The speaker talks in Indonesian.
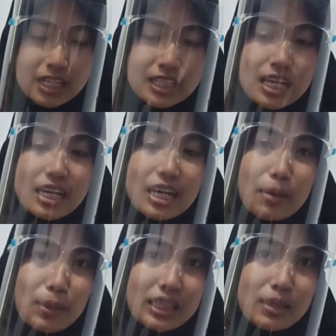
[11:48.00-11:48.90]
dan
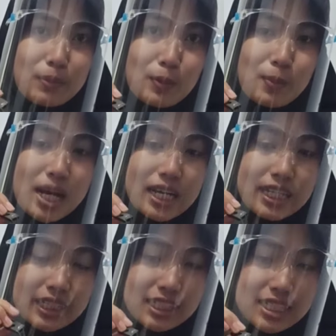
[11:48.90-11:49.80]
amati perubahan
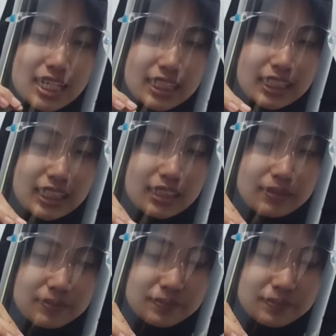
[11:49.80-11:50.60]
yang terjadi.